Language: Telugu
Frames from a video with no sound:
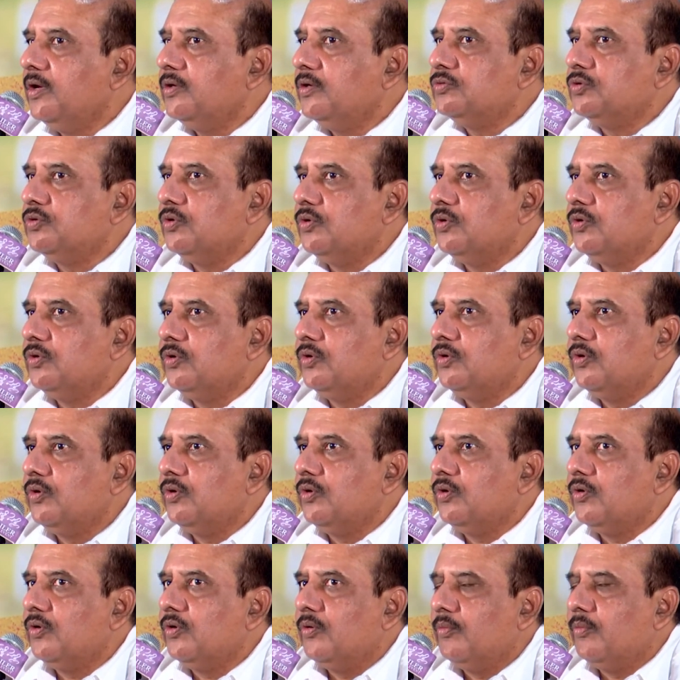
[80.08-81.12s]
సో
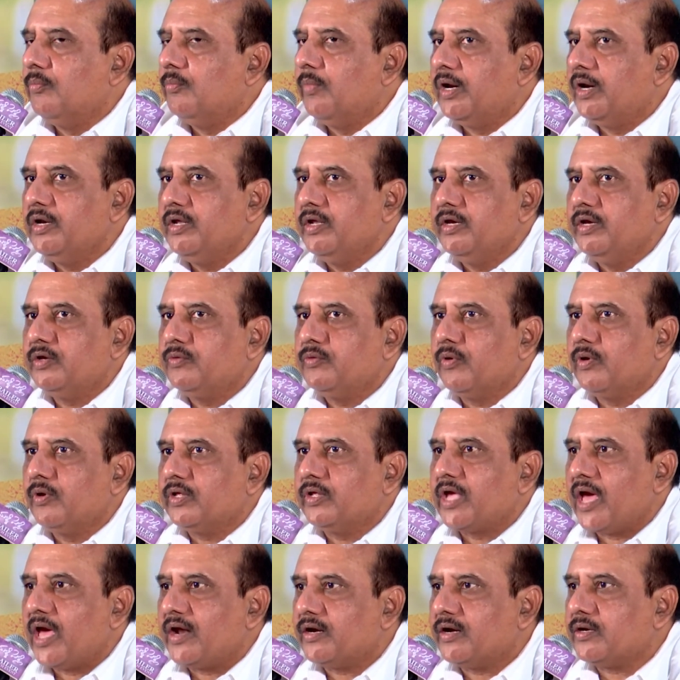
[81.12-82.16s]
మళ్ళీ
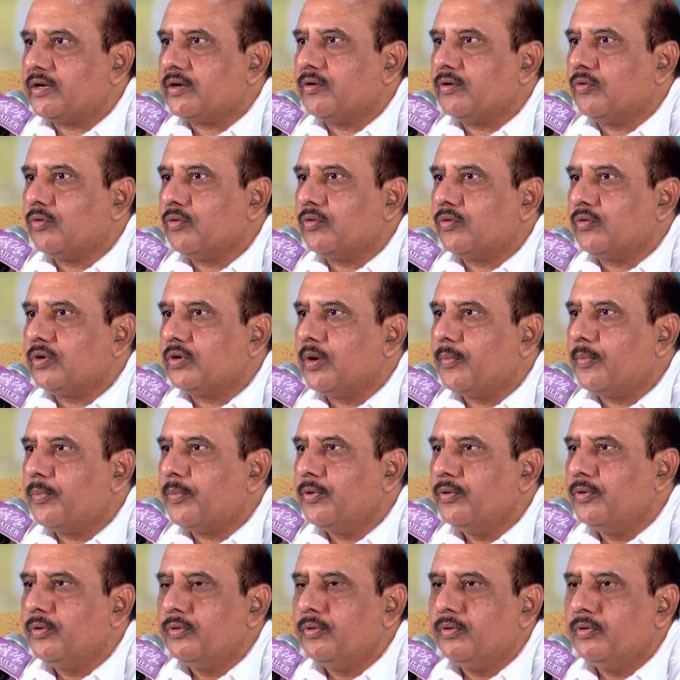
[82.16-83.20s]
ఇటువంటి క్యారెక్టర్ ఒకటి
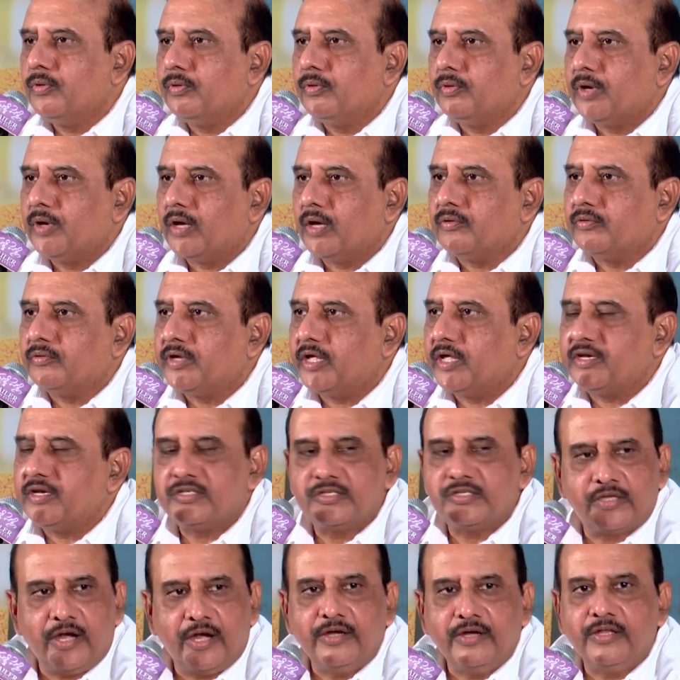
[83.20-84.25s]
ఉన్నప్పుడు నాకు
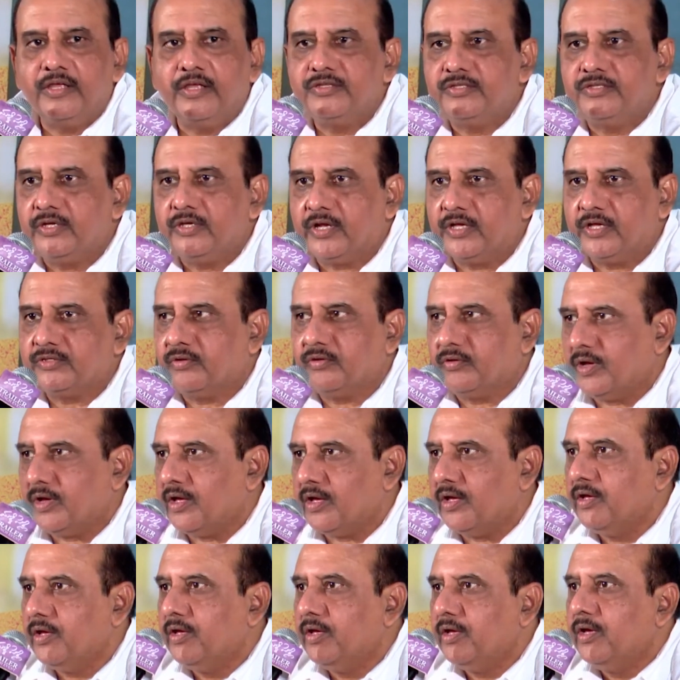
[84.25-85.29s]
నరేష్ గారు ఐడియా ఇచ్చారు
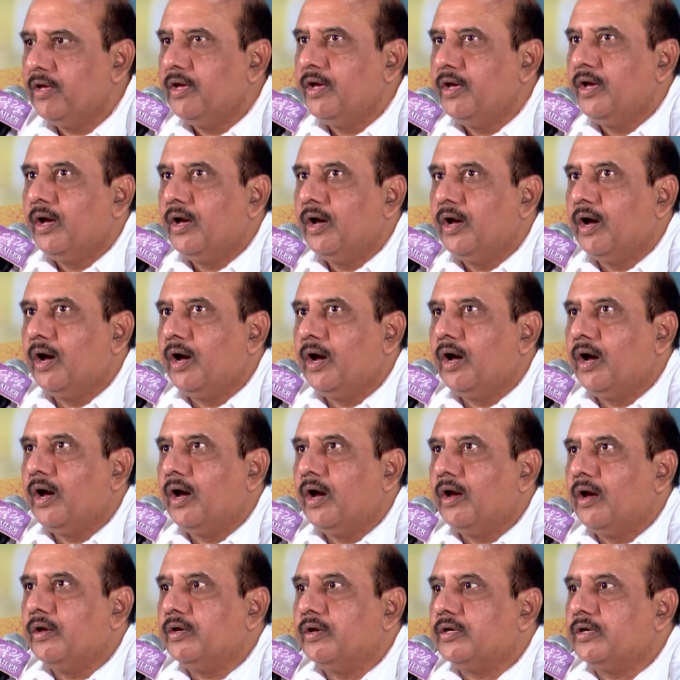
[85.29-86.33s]
యాక్చువల్గా
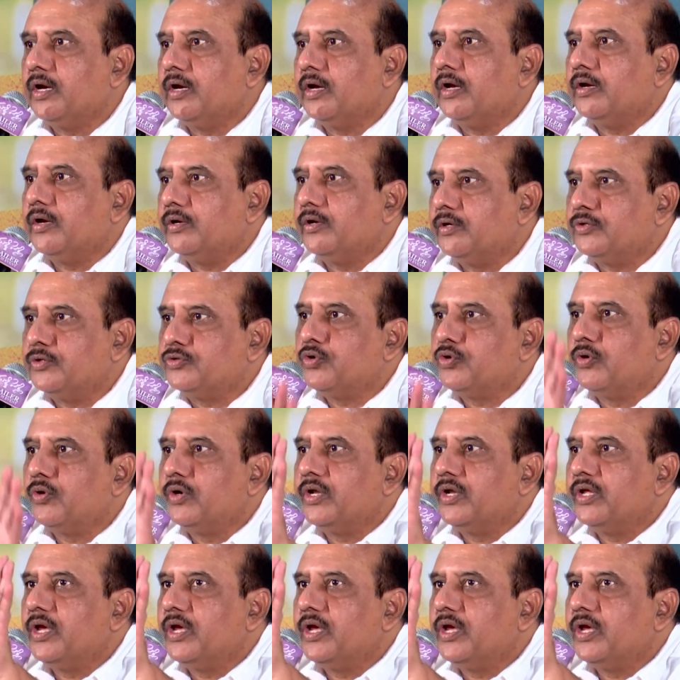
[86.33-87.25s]
ఇట్లా ఇట్లా చూడండి